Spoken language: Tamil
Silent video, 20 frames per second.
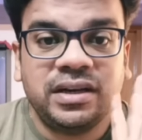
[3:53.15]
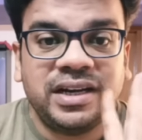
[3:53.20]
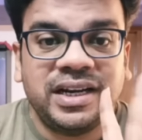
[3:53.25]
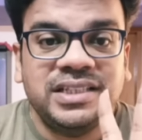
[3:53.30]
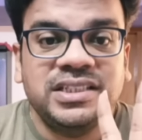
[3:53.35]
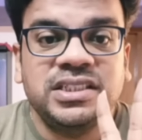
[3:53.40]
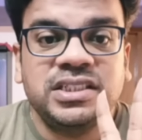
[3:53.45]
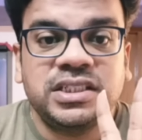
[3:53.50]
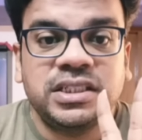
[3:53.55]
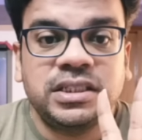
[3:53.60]

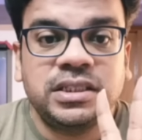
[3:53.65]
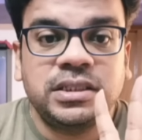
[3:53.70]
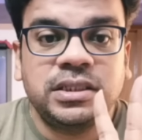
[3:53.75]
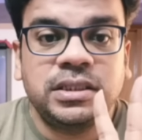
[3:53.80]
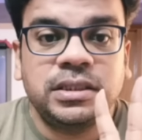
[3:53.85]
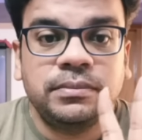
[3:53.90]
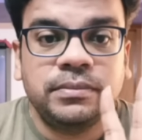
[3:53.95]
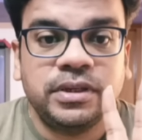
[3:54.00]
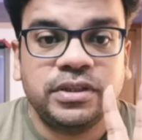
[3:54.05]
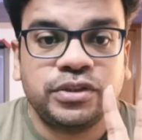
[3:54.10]
ரஞ்சித்
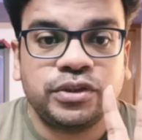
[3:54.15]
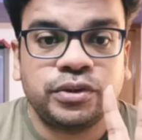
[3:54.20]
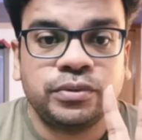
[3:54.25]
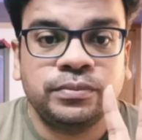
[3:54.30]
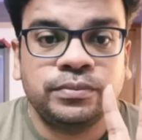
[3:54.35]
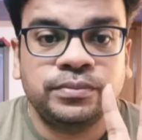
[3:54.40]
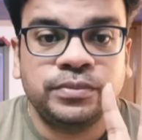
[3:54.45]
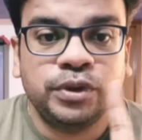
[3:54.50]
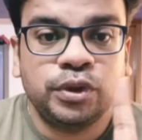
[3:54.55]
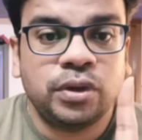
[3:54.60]

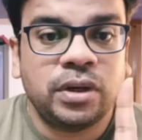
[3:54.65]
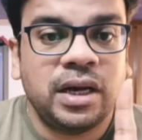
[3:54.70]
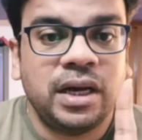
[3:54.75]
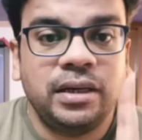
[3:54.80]
மற்றும் இன்னொரு